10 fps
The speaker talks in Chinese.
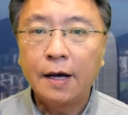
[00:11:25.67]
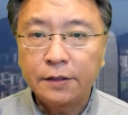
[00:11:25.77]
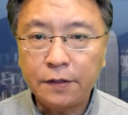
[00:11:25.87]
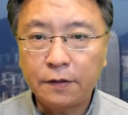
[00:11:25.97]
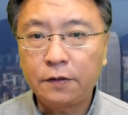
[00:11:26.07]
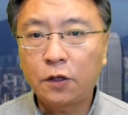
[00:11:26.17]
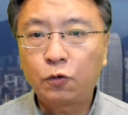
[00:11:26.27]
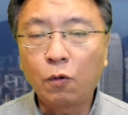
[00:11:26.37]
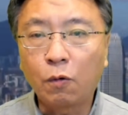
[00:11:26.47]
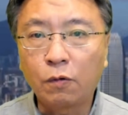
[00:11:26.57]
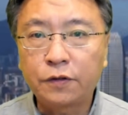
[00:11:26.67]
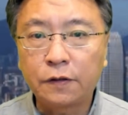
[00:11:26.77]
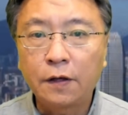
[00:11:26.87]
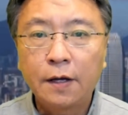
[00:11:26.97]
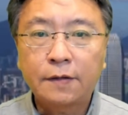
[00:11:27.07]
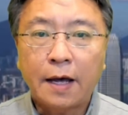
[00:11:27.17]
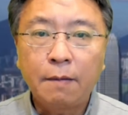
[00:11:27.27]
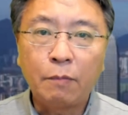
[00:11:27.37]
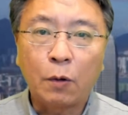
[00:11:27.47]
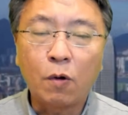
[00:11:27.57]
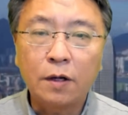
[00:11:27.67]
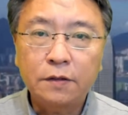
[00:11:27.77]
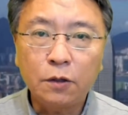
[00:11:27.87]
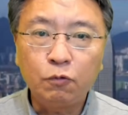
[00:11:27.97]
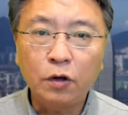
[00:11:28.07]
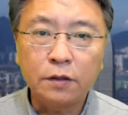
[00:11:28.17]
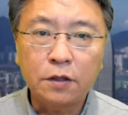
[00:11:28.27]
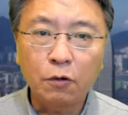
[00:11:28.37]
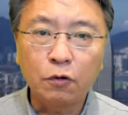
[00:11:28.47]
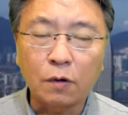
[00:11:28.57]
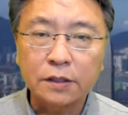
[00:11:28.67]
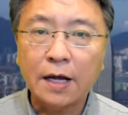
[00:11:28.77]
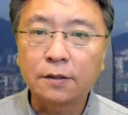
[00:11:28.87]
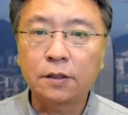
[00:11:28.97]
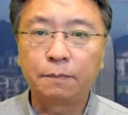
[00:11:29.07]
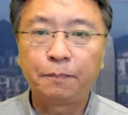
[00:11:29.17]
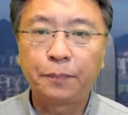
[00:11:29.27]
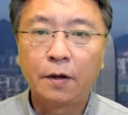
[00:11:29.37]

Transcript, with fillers: 禁止一些中国公司在美国证券交易所上市，